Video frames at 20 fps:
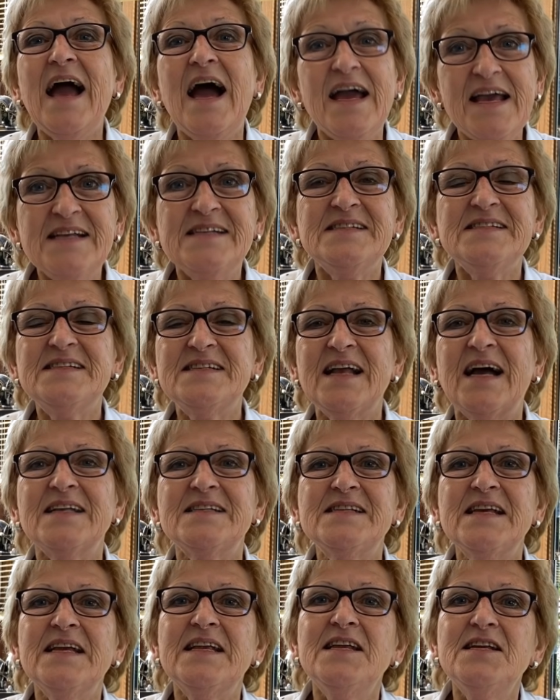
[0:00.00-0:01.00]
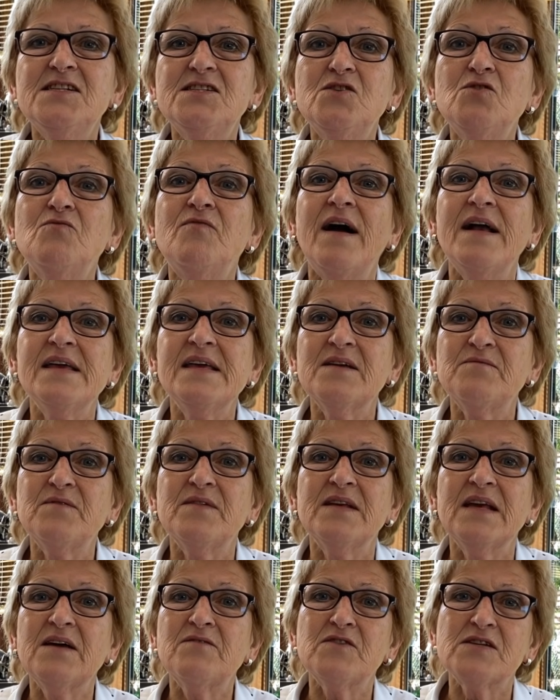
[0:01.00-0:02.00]
Ja, es ist tatsächlich so, weil
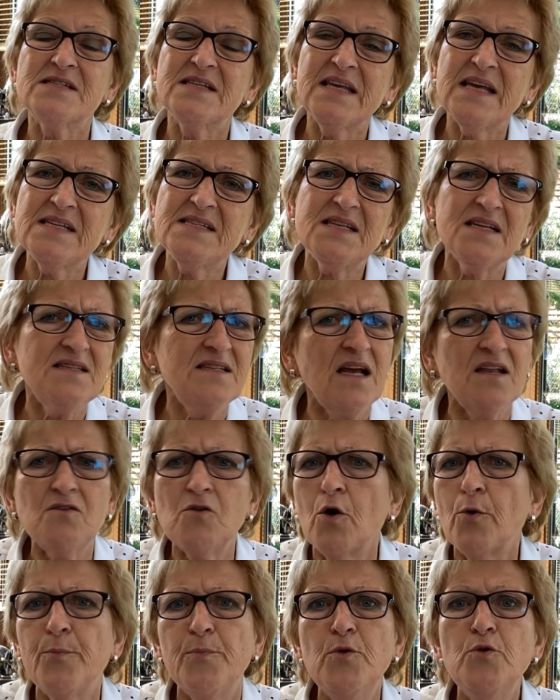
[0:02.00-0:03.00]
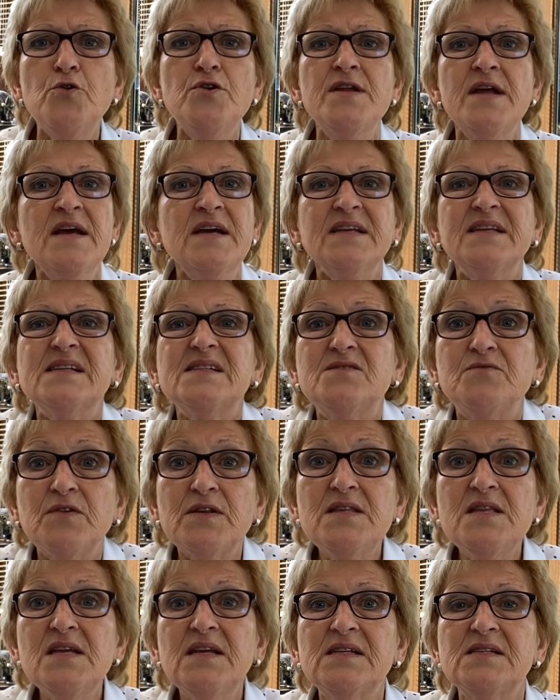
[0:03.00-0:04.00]
ja, was jetzt halt dann noch blüht, das
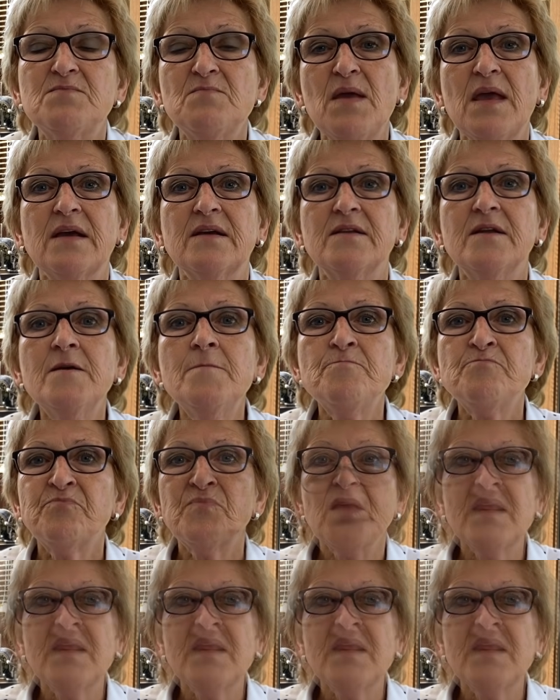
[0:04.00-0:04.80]
wird nichts mehr. Ne?